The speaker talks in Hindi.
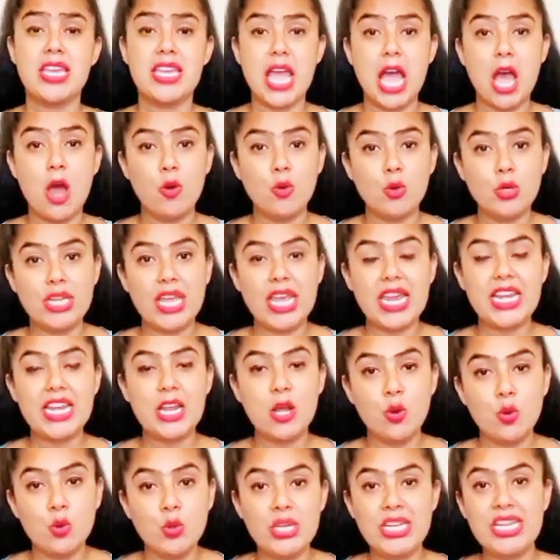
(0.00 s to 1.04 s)
क्या उनके लिए
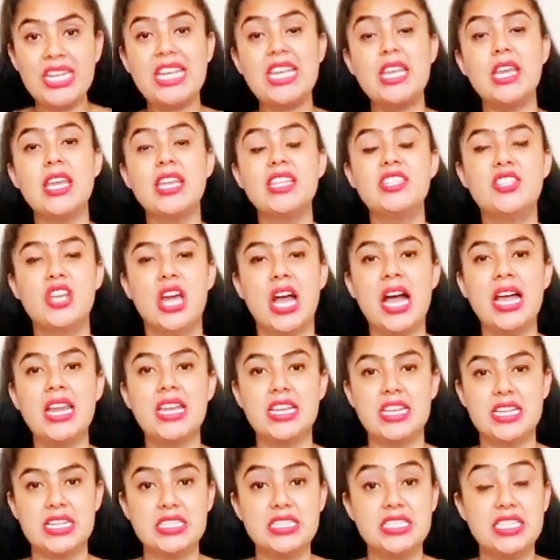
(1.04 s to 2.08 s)
उनकी जान
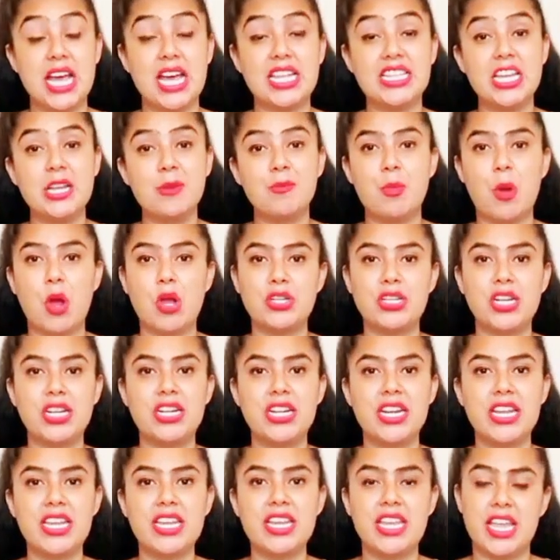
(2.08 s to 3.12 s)
ज्यादा
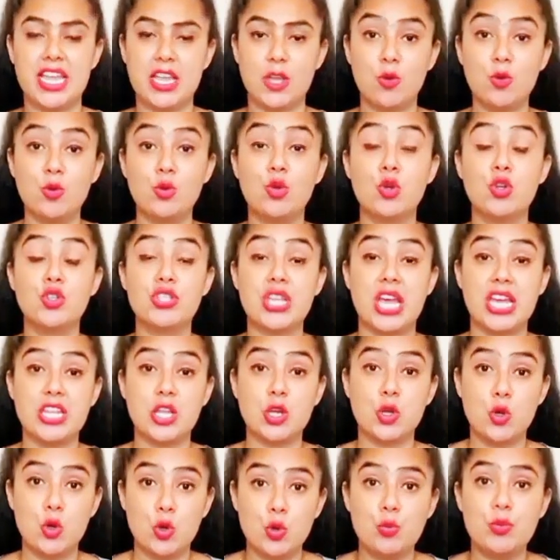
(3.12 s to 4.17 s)
इंपॉर्टेंट नहीं है उनको
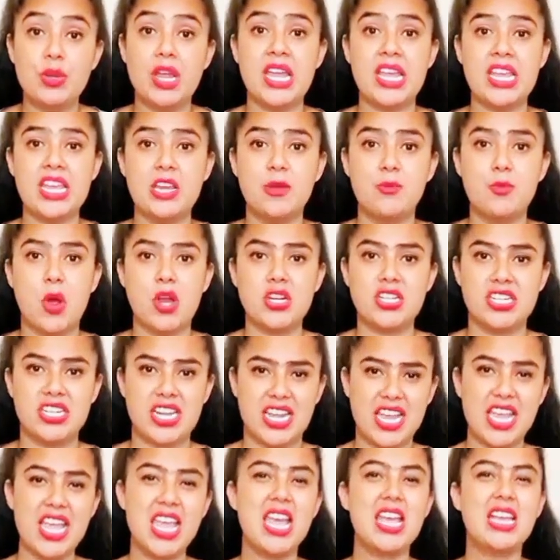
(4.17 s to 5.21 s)
ज्यादा घूमना ही इम्पोर्टेंट है